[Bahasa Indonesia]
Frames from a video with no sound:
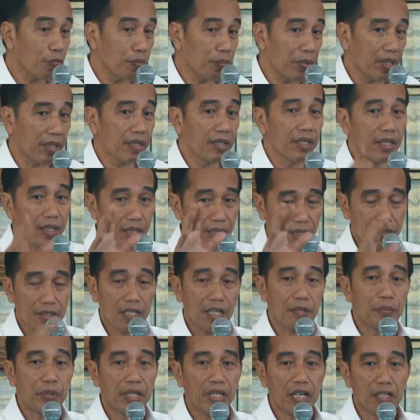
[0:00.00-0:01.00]
publik.
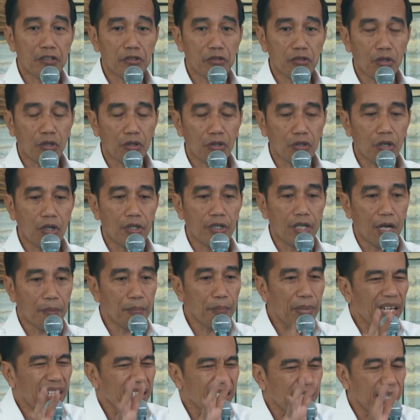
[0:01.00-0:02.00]
Saya berikan contoh
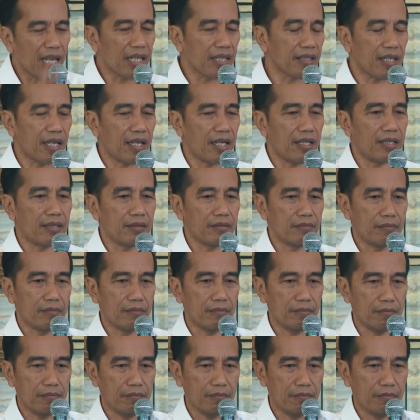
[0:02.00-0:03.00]
yang paling nyata.
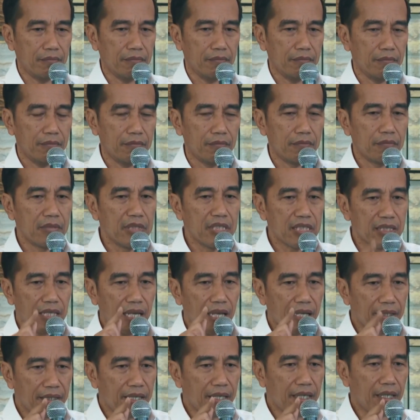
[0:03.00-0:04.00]

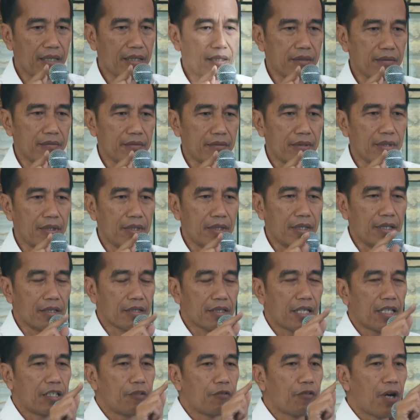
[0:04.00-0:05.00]
Misalnya
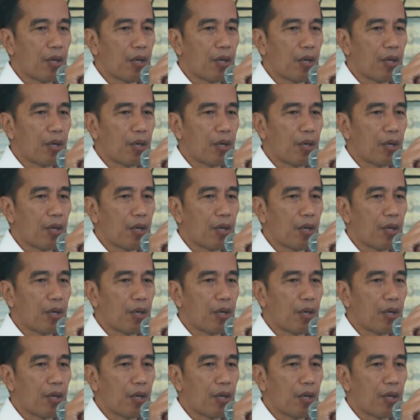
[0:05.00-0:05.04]
dari